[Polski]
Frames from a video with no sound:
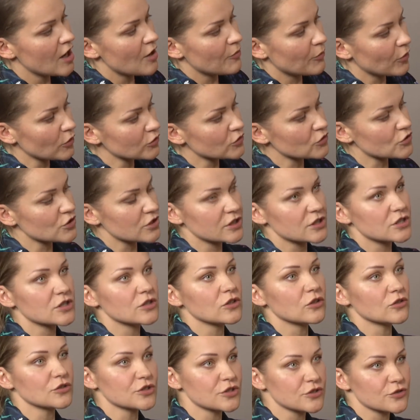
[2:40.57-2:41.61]
po to, że jeśli
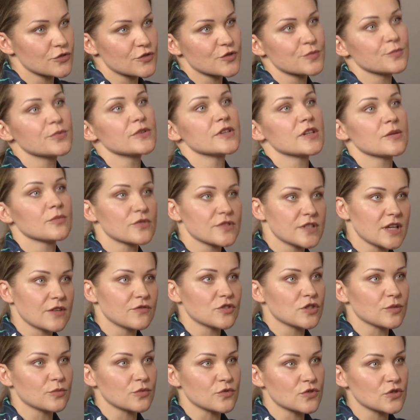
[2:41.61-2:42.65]
on się rozbije, bo
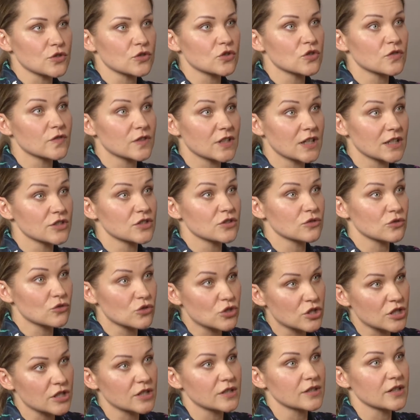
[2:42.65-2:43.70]
zawsze biustonosz w trakcie
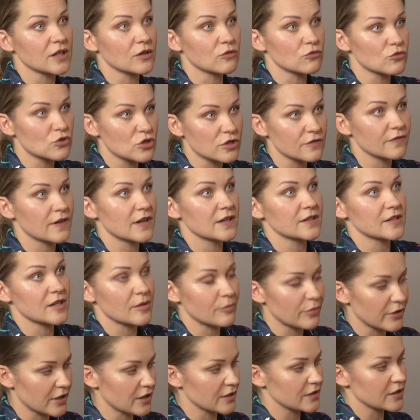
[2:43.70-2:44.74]
noszenia, używania,
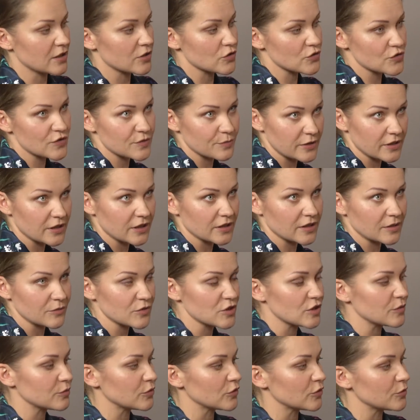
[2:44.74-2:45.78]
prania rozbija nam
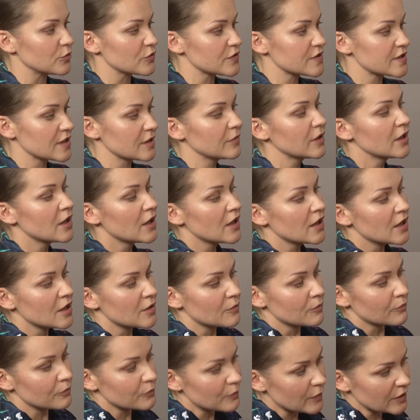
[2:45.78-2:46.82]
się pod biustem,
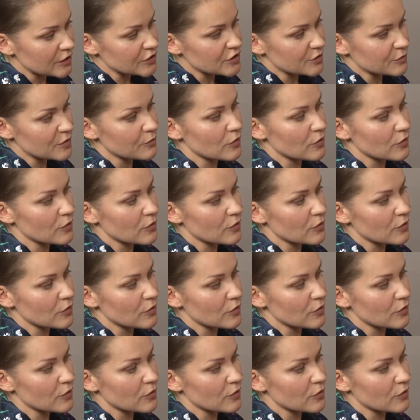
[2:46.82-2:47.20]
będziemy